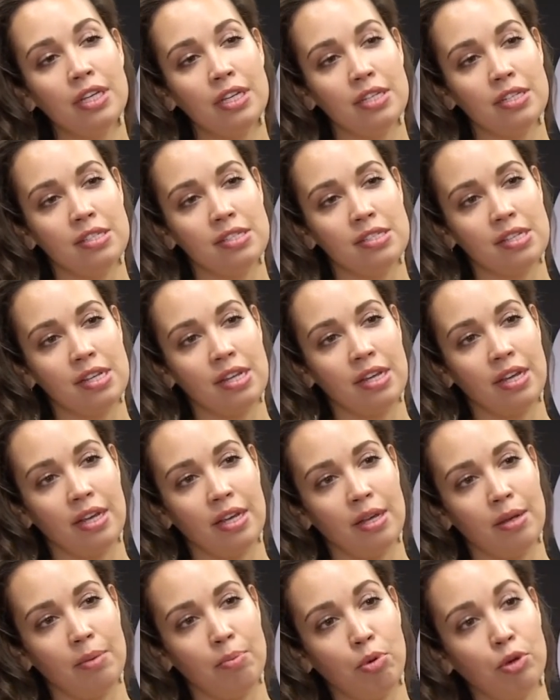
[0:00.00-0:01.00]

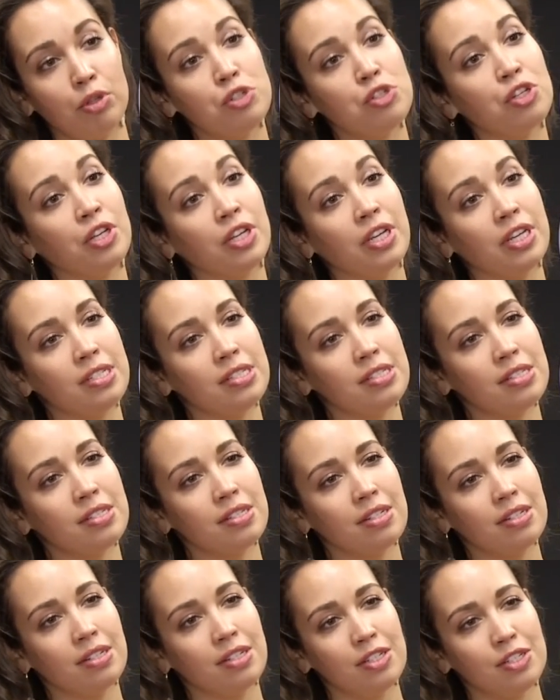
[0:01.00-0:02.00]

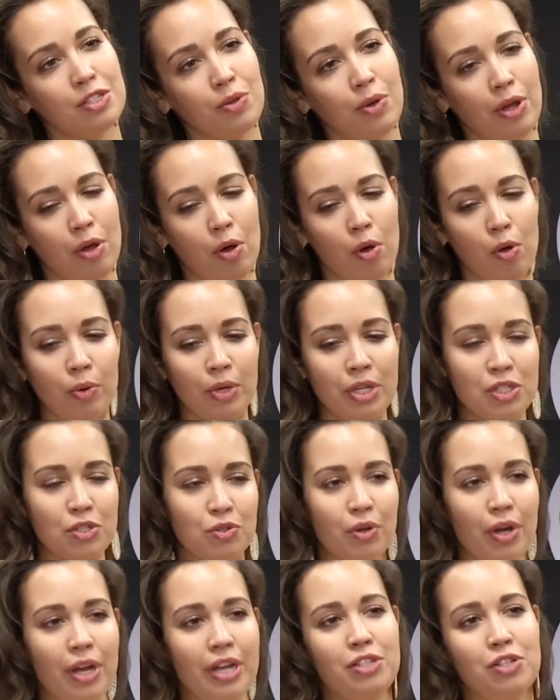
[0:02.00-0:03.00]
Uh, mm, porque mi
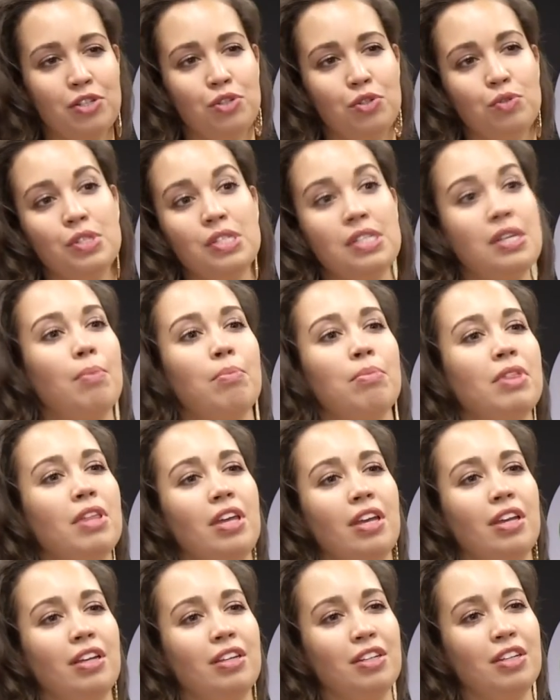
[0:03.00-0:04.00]
madre es
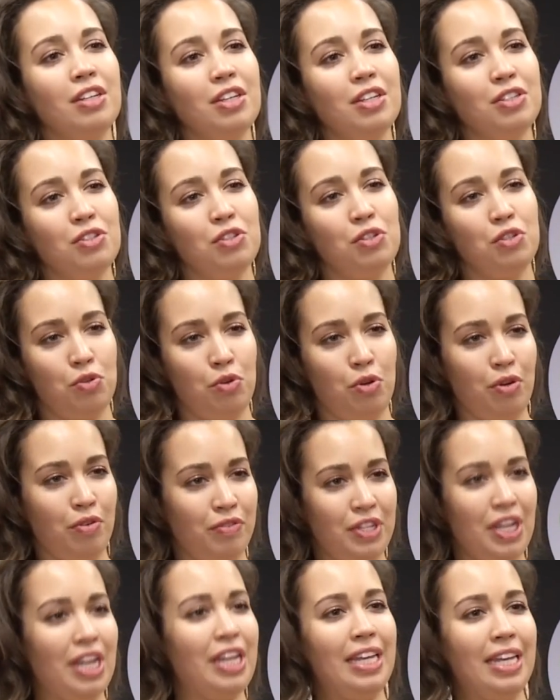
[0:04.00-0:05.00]
portuguesa, siempre trato
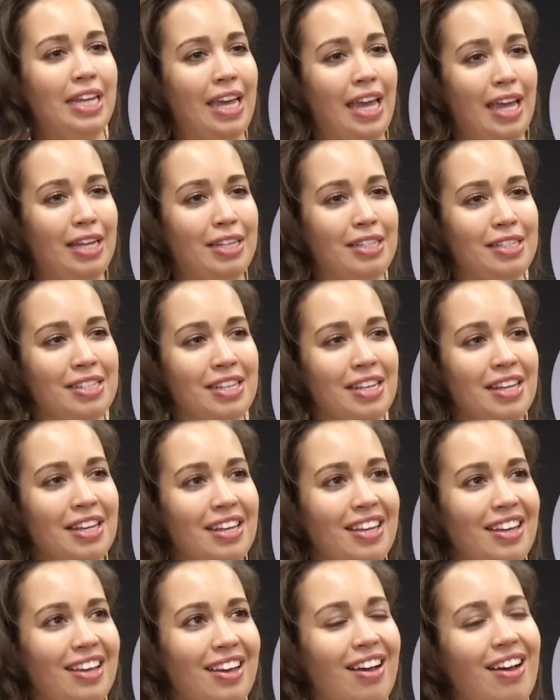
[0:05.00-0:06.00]
de dedicarle
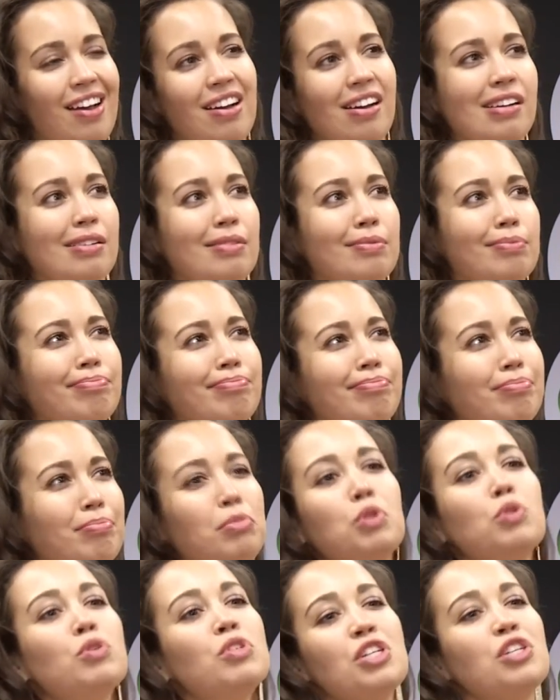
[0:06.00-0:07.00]
algo, ya que ella me
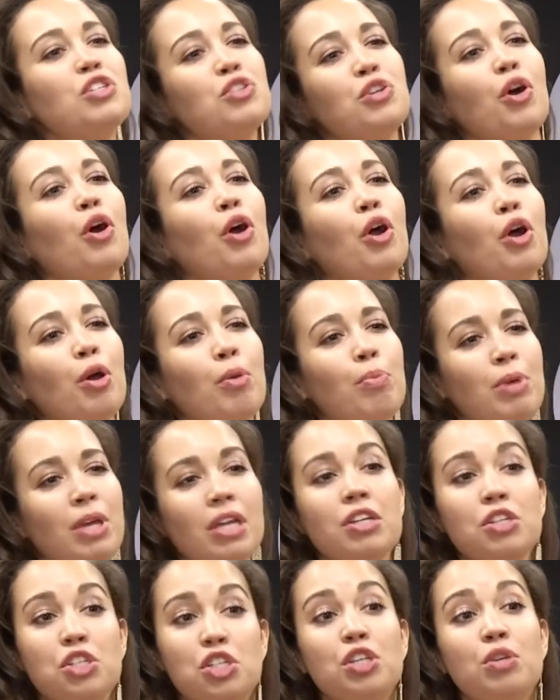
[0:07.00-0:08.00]
introdujo a la ópera
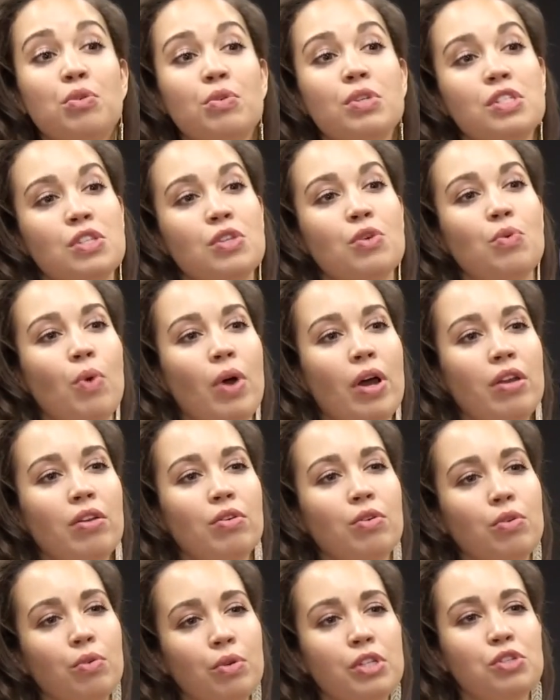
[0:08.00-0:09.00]
desde que tenía 10
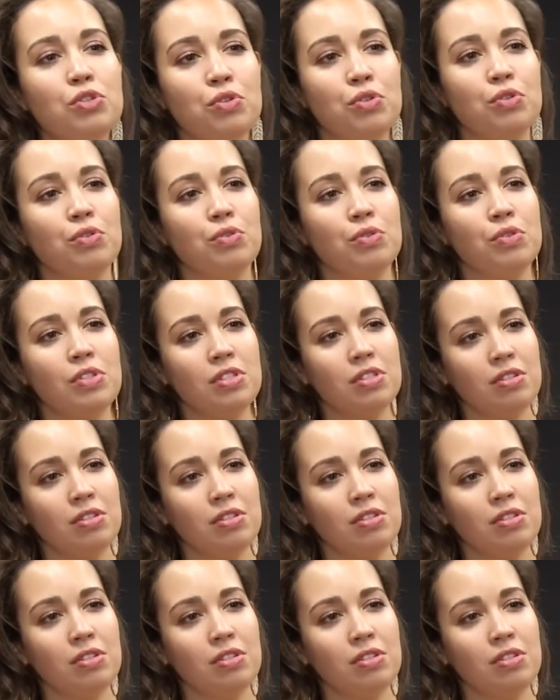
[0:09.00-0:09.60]
años.